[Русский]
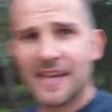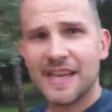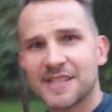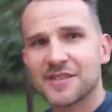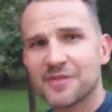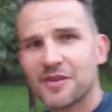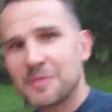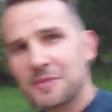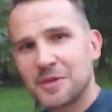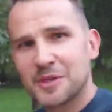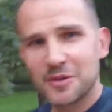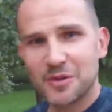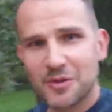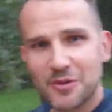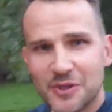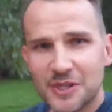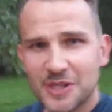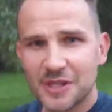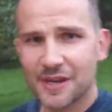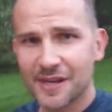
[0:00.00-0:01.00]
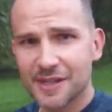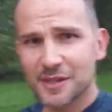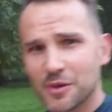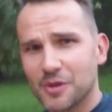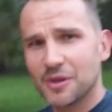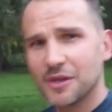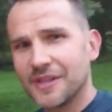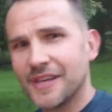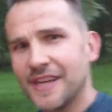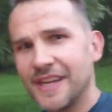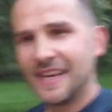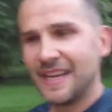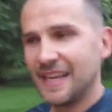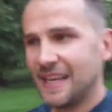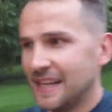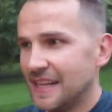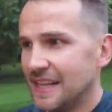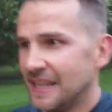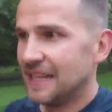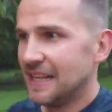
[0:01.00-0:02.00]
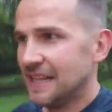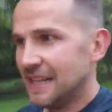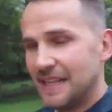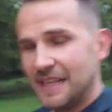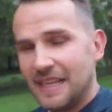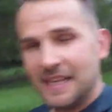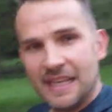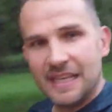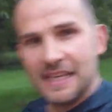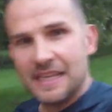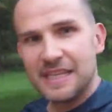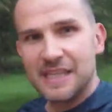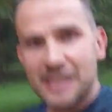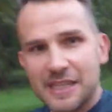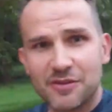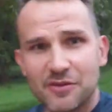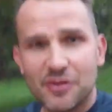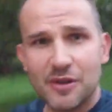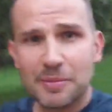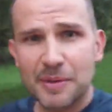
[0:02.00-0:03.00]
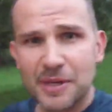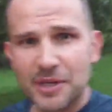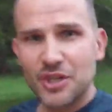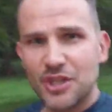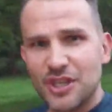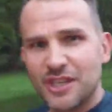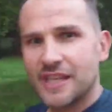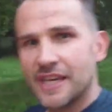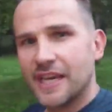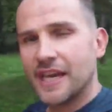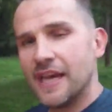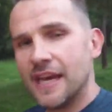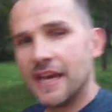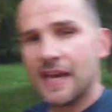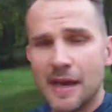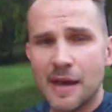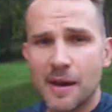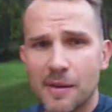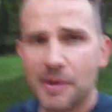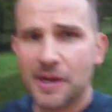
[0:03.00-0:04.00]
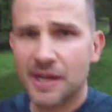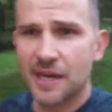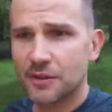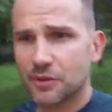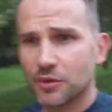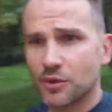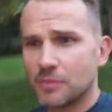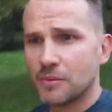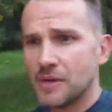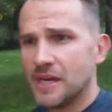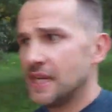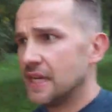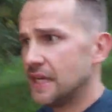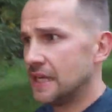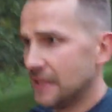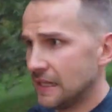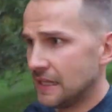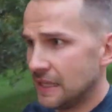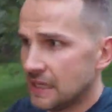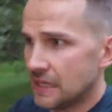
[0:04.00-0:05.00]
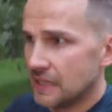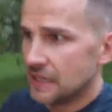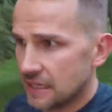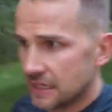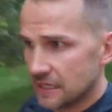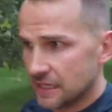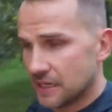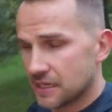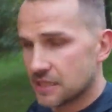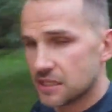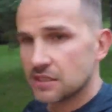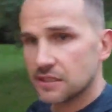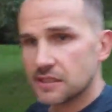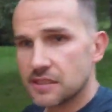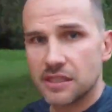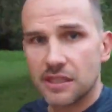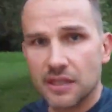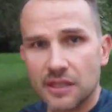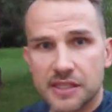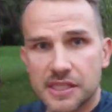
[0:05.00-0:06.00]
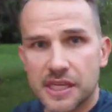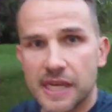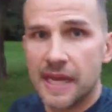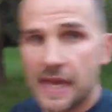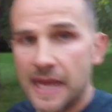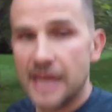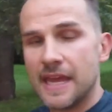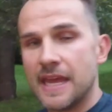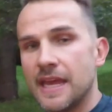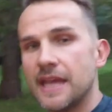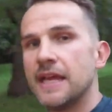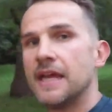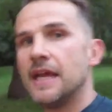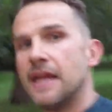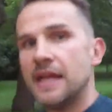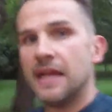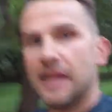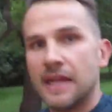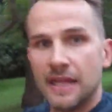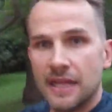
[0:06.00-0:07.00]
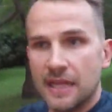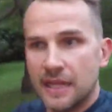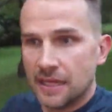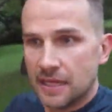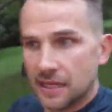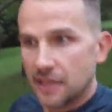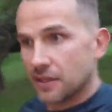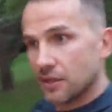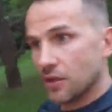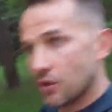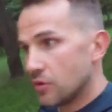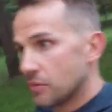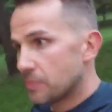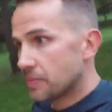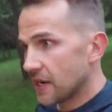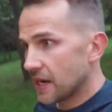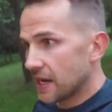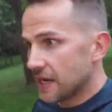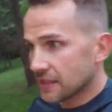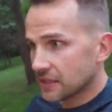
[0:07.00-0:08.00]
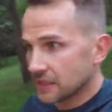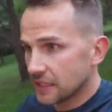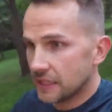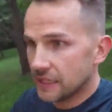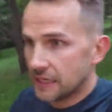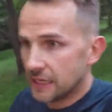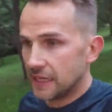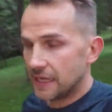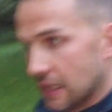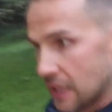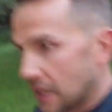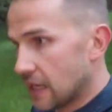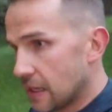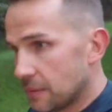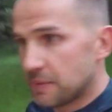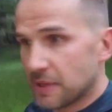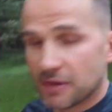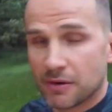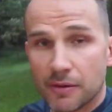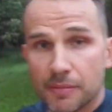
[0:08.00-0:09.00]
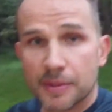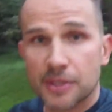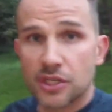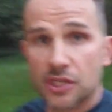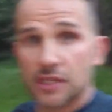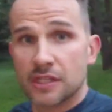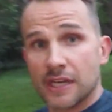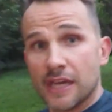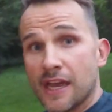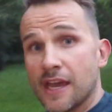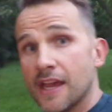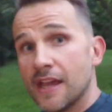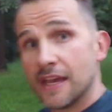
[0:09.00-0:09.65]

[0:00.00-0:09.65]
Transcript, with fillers: С вами снова Виктор Осокин. Есть две причины, по которым я решил сделать новый проект. Первая причина.